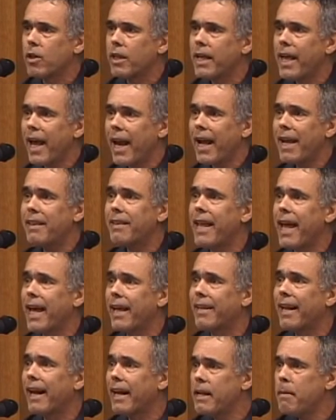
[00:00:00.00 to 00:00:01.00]
que era a ideia
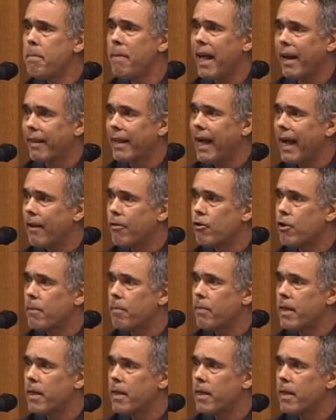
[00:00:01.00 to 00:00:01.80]
da liberdade,